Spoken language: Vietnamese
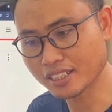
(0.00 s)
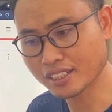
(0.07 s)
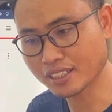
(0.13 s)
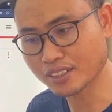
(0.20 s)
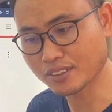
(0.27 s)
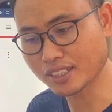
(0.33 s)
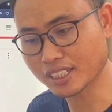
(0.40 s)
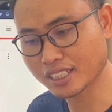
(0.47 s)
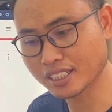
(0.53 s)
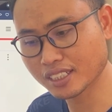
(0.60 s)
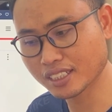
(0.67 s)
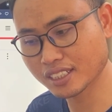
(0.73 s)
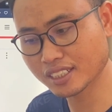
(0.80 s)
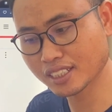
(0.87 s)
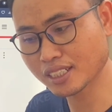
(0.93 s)
quạt
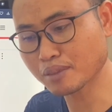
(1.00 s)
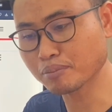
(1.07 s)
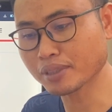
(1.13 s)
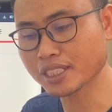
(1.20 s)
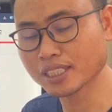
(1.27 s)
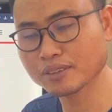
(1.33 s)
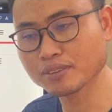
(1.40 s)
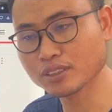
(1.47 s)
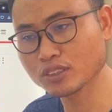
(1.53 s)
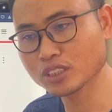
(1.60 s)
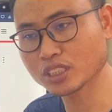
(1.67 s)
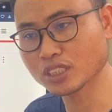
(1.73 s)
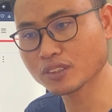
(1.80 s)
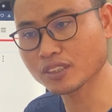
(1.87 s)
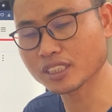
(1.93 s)
không bằng phố đôi
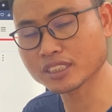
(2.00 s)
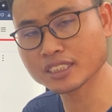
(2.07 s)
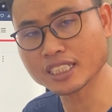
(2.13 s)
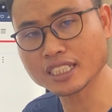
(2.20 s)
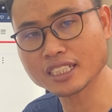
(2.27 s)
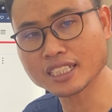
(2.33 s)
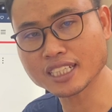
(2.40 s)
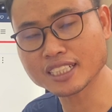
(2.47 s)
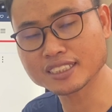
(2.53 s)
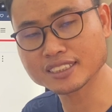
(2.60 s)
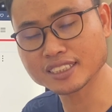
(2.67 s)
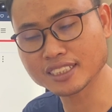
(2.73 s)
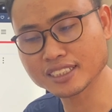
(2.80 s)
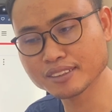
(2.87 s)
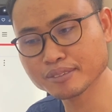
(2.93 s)
chữ quạt chạy nạ hình
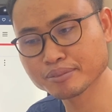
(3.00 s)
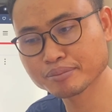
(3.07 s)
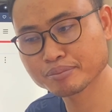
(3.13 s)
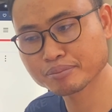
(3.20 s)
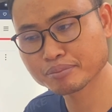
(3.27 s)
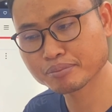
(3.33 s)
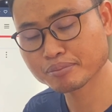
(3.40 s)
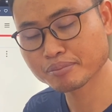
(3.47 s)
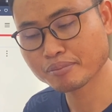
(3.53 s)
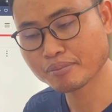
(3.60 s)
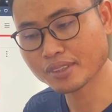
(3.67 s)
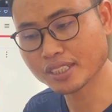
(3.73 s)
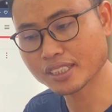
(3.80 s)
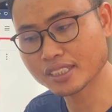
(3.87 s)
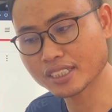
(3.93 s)
chẳng
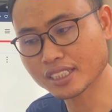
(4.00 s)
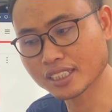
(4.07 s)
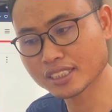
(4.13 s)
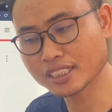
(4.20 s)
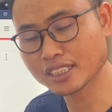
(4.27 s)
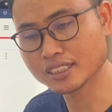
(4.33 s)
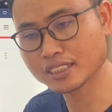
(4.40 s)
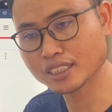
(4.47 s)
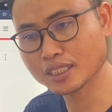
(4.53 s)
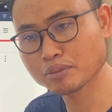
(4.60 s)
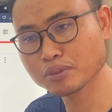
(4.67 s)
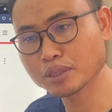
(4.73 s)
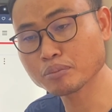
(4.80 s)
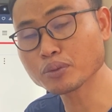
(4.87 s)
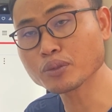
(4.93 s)
đây ta chạy dây khi
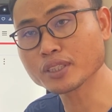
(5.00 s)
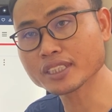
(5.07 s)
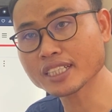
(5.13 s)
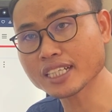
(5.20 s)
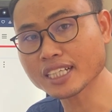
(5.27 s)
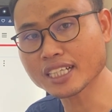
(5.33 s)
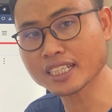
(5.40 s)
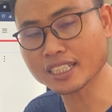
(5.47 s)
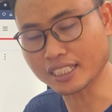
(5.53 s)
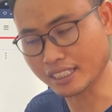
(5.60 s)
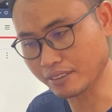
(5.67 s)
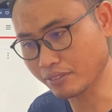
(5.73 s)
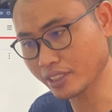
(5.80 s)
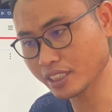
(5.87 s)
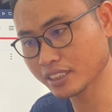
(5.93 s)
mình mua là than nẹ đầy
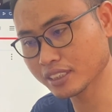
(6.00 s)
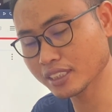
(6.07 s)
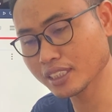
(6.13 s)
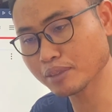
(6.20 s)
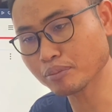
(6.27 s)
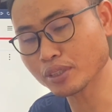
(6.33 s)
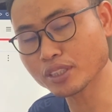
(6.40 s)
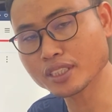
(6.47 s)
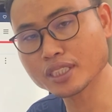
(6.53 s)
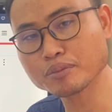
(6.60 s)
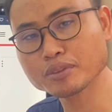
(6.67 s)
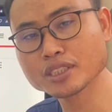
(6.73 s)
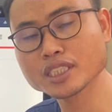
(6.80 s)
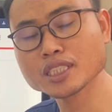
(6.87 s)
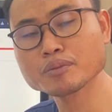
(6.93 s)
váy xìa mọi riêng
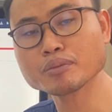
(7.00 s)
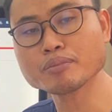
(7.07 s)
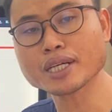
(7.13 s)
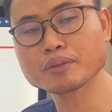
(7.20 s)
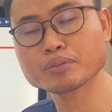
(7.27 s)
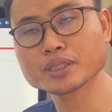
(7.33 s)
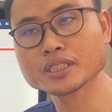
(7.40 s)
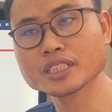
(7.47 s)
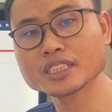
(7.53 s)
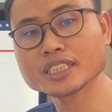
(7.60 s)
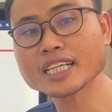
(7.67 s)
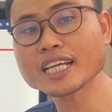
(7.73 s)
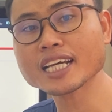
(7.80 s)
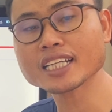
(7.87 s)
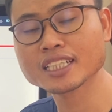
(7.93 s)
nó cứ bạt và nhiều
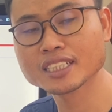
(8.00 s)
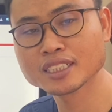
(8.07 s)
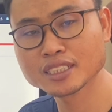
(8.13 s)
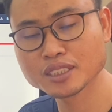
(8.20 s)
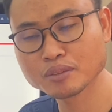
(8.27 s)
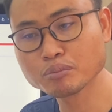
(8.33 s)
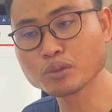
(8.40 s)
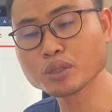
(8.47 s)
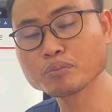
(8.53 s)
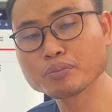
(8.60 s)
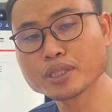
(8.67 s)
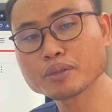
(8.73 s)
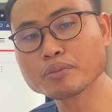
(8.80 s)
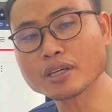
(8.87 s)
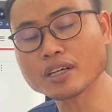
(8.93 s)
giát môn
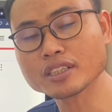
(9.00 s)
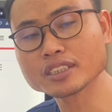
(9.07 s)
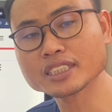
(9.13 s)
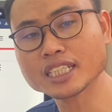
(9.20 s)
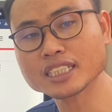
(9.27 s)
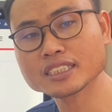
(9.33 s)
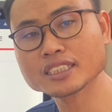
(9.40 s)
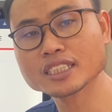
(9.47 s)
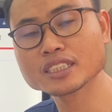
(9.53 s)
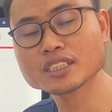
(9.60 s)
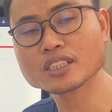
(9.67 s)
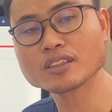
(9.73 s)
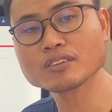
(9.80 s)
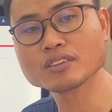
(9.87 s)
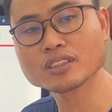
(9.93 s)
bề và ông chạy chanh
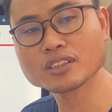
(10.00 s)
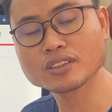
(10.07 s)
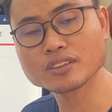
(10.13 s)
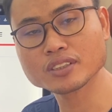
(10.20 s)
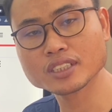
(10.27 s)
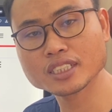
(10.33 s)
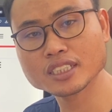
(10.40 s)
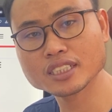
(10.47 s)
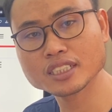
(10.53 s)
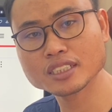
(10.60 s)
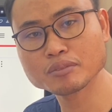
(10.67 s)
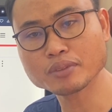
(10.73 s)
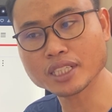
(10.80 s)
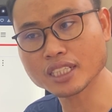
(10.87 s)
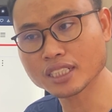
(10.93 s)
còng cô tê
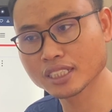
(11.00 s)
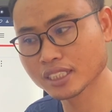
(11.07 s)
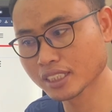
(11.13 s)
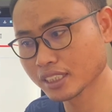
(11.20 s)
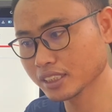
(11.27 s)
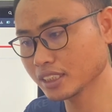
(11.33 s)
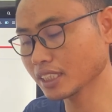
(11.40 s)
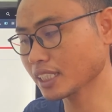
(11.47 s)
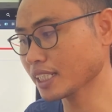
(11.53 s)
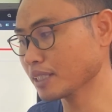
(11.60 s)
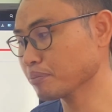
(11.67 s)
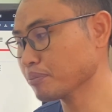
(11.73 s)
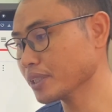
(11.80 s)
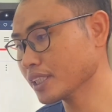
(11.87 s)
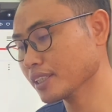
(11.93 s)
bạn chứ ca
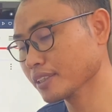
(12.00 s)
bất